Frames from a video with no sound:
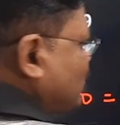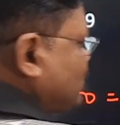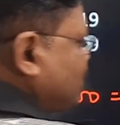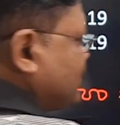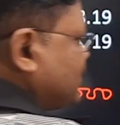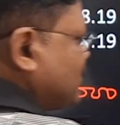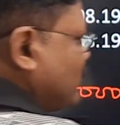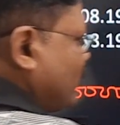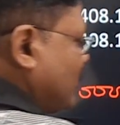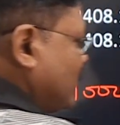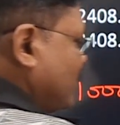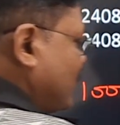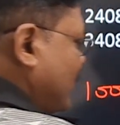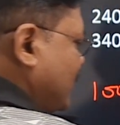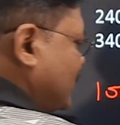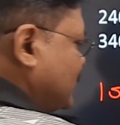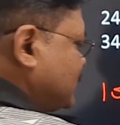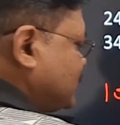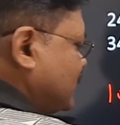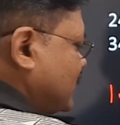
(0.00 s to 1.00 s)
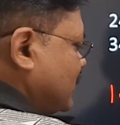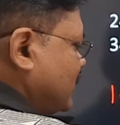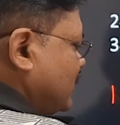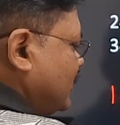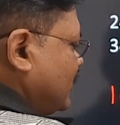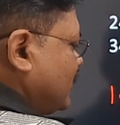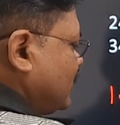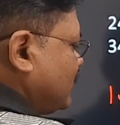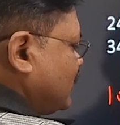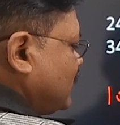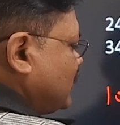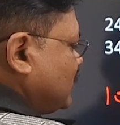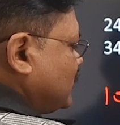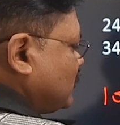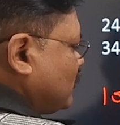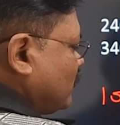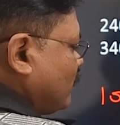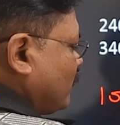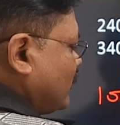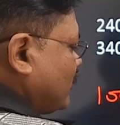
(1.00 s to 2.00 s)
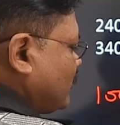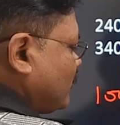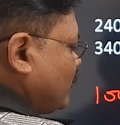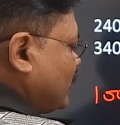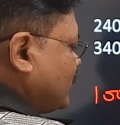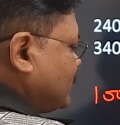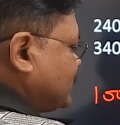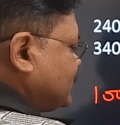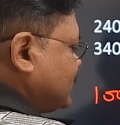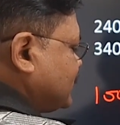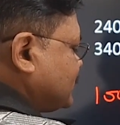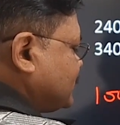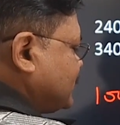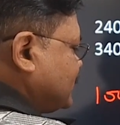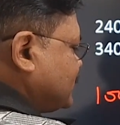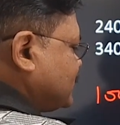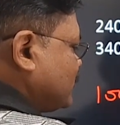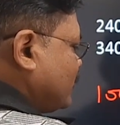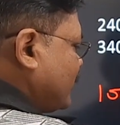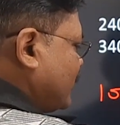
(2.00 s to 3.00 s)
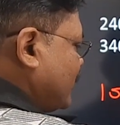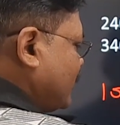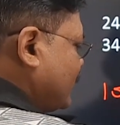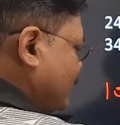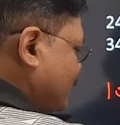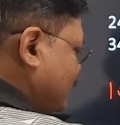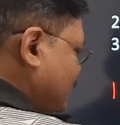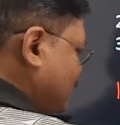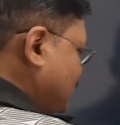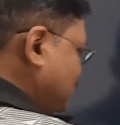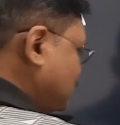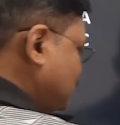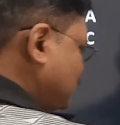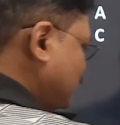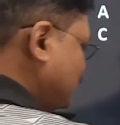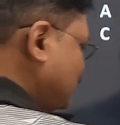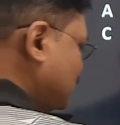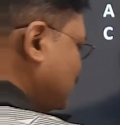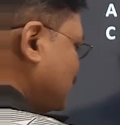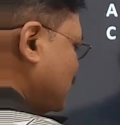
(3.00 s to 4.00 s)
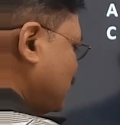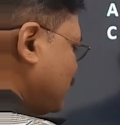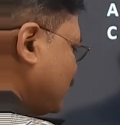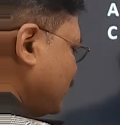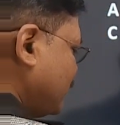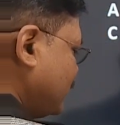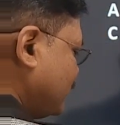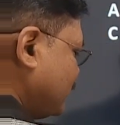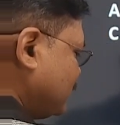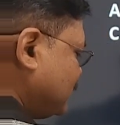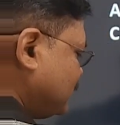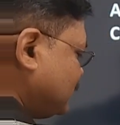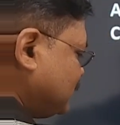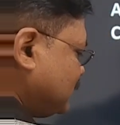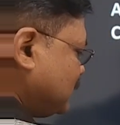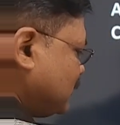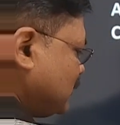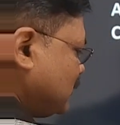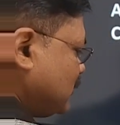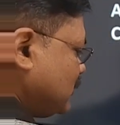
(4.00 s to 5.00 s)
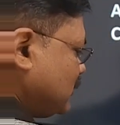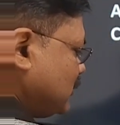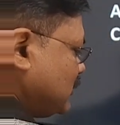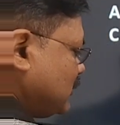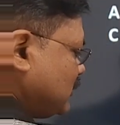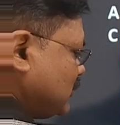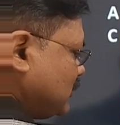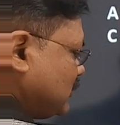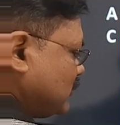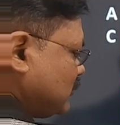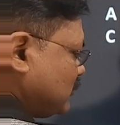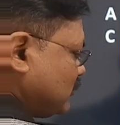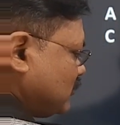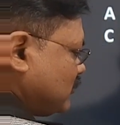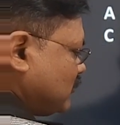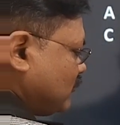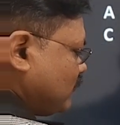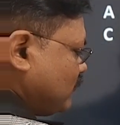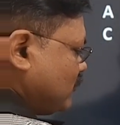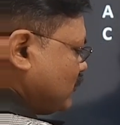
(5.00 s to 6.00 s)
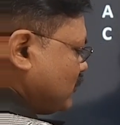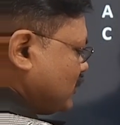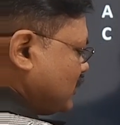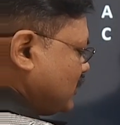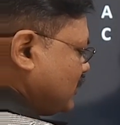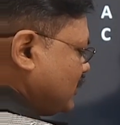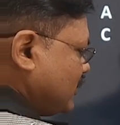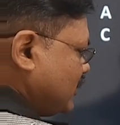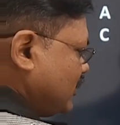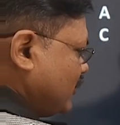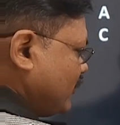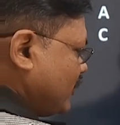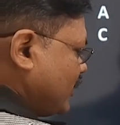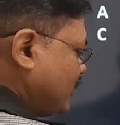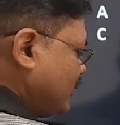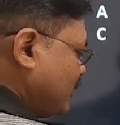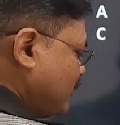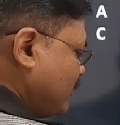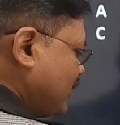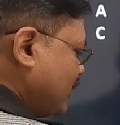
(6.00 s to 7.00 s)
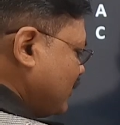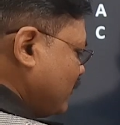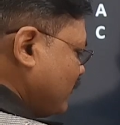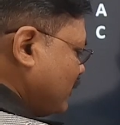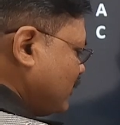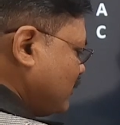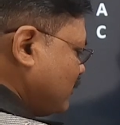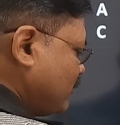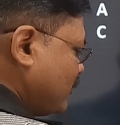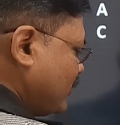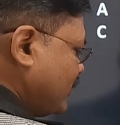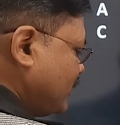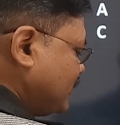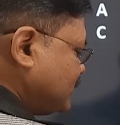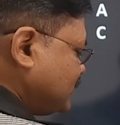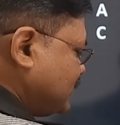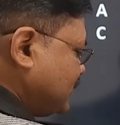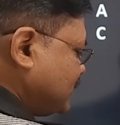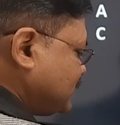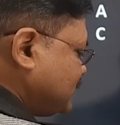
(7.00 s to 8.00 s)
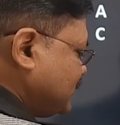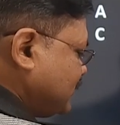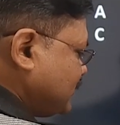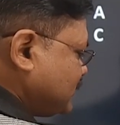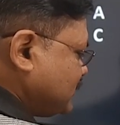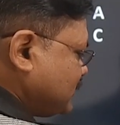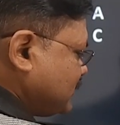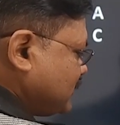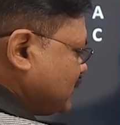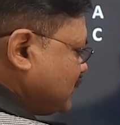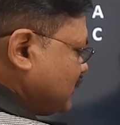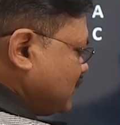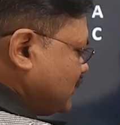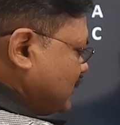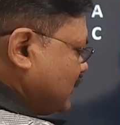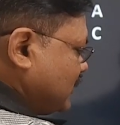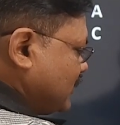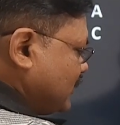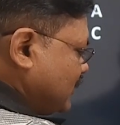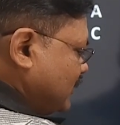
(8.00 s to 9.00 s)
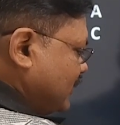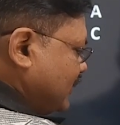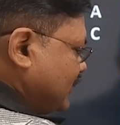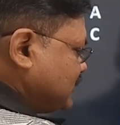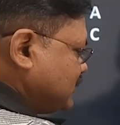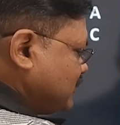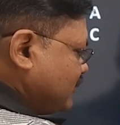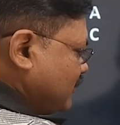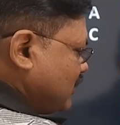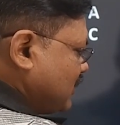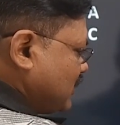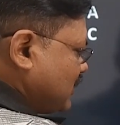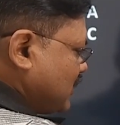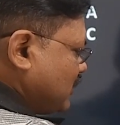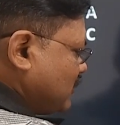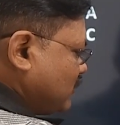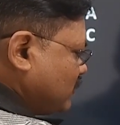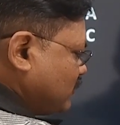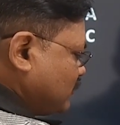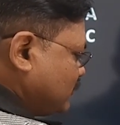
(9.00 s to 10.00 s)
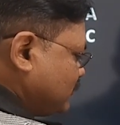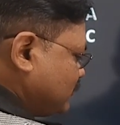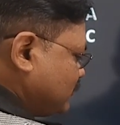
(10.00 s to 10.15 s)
उसमें से वन माइनस कर देना तो 1.66 हो गया इसको इधर लाओगे तो 400 डिवाइडेड बाय 1.66 डेसिमल हटा दो